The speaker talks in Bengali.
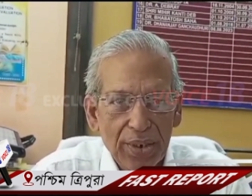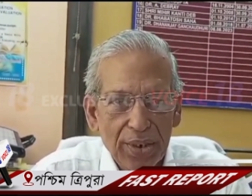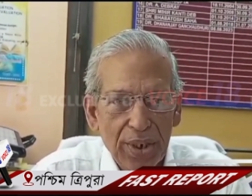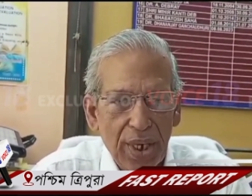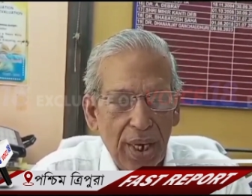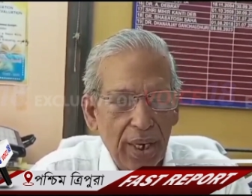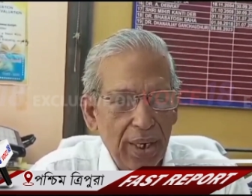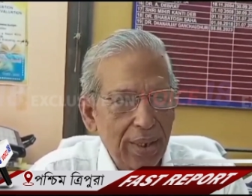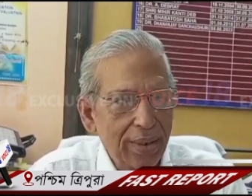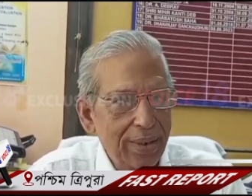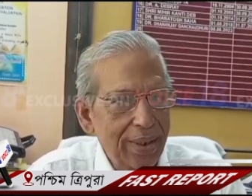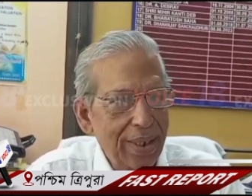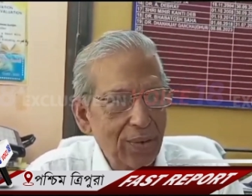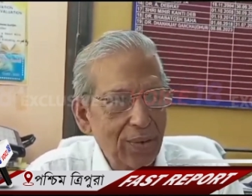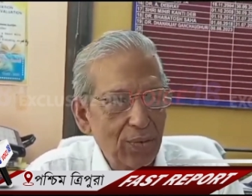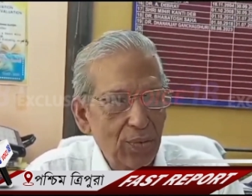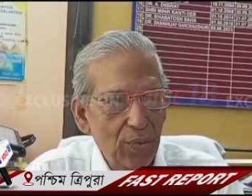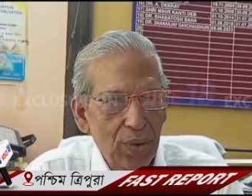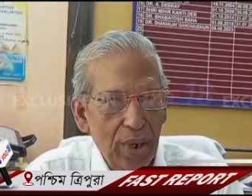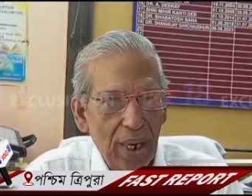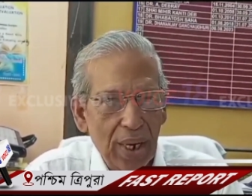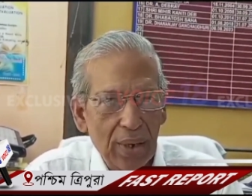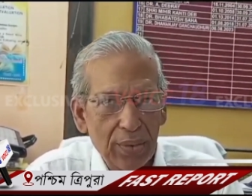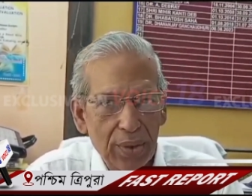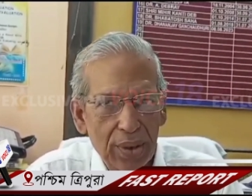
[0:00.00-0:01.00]
সারাদিন
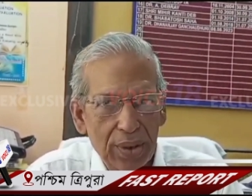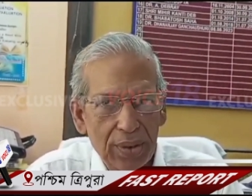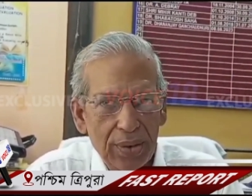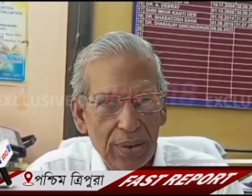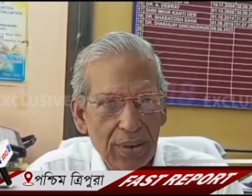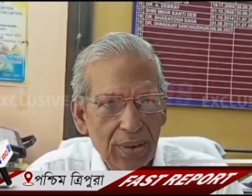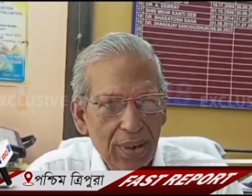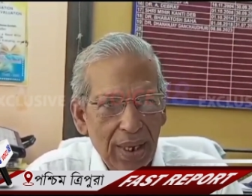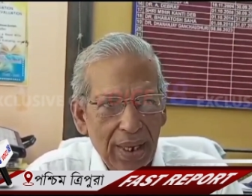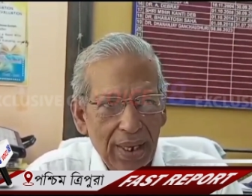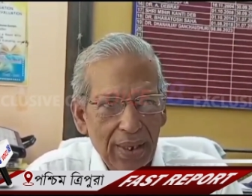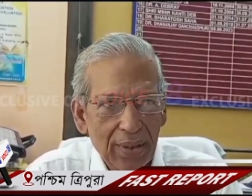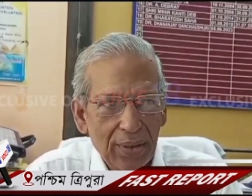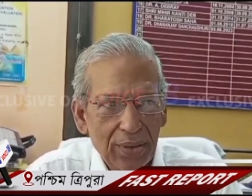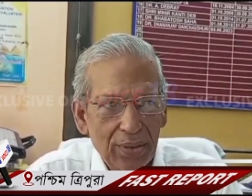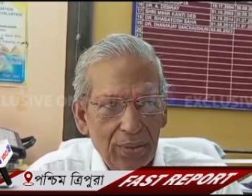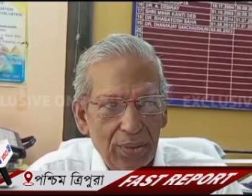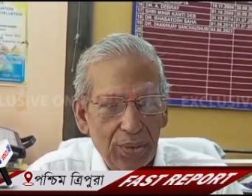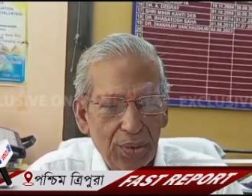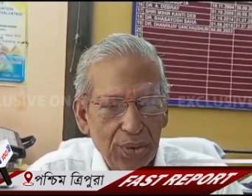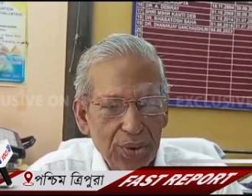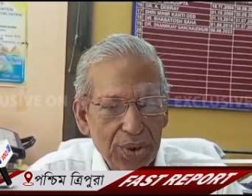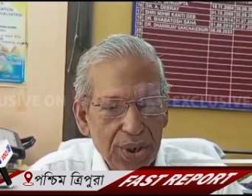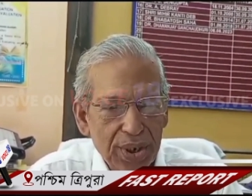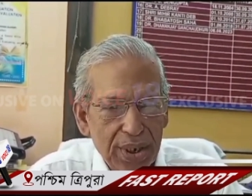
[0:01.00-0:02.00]
ওরা ওই
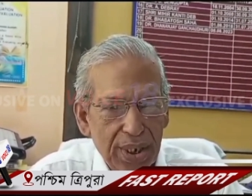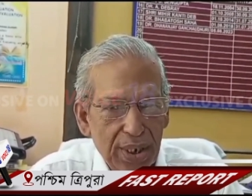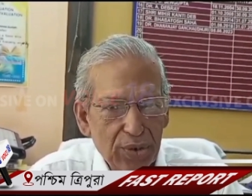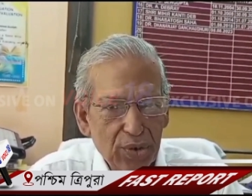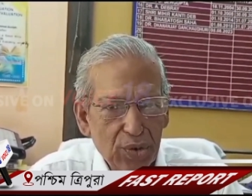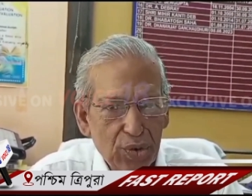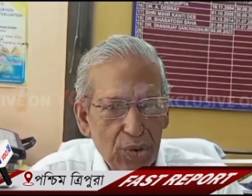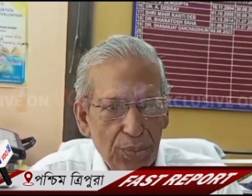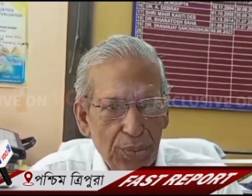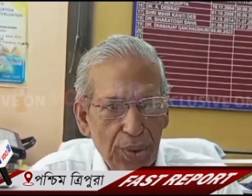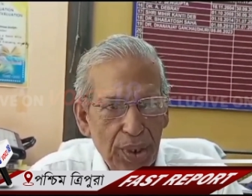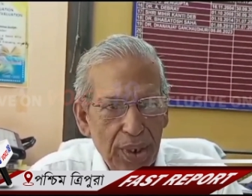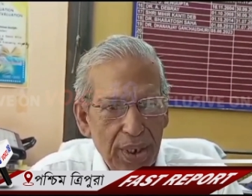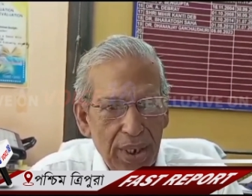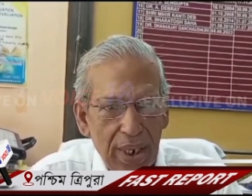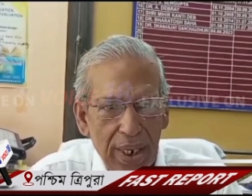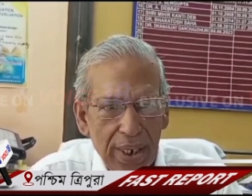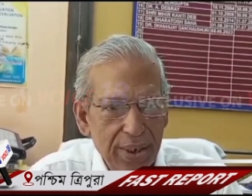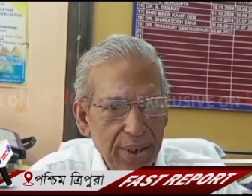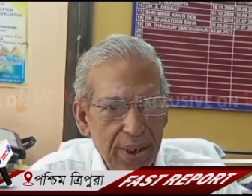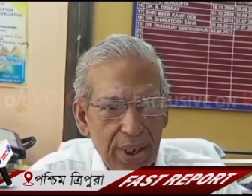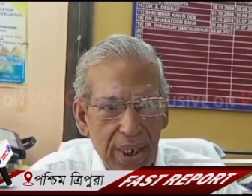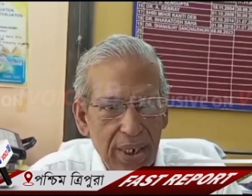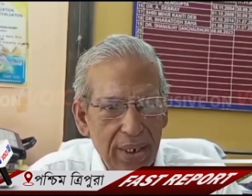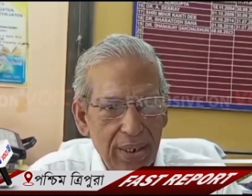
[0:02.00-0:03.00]
দশটার সময়
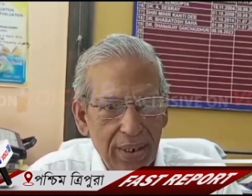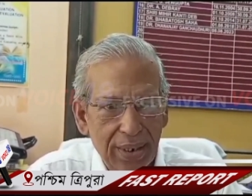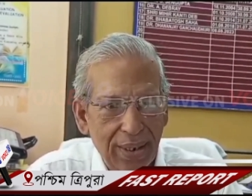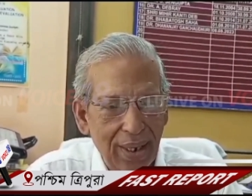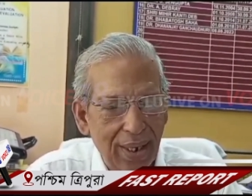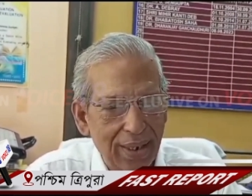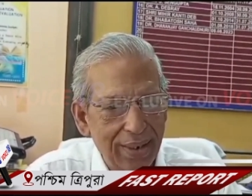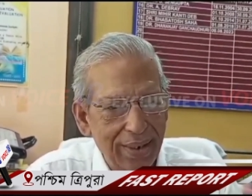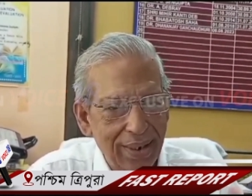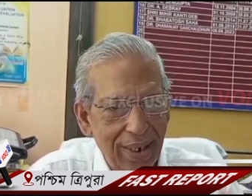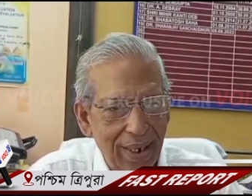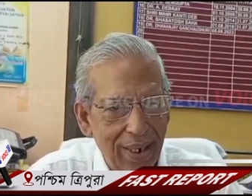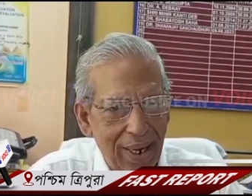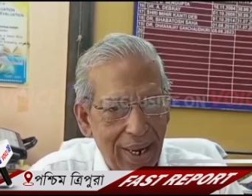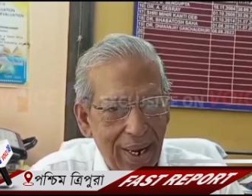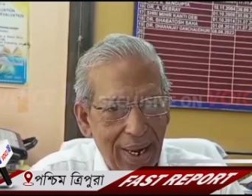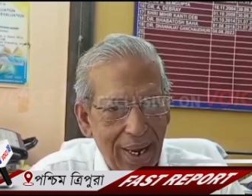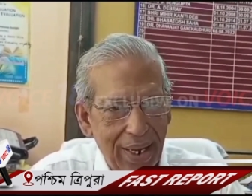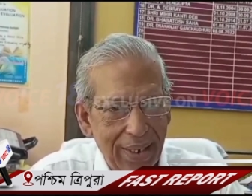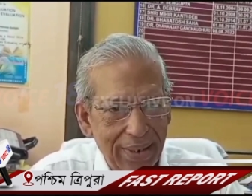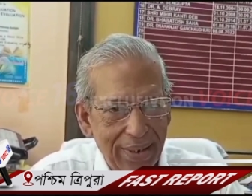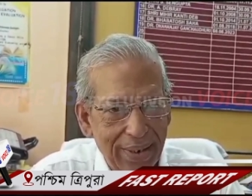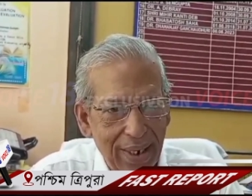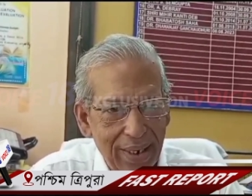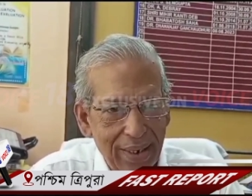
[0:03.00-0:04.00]
এসেই কাজে লেগে
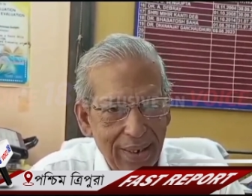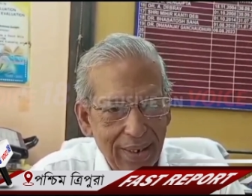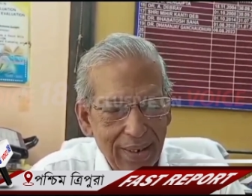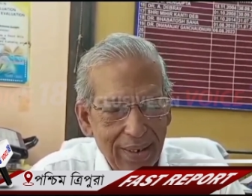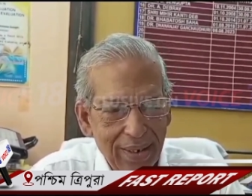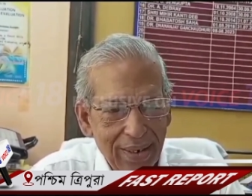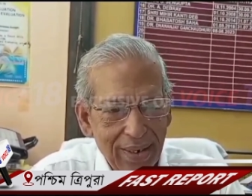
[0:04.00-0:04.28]
গেছেন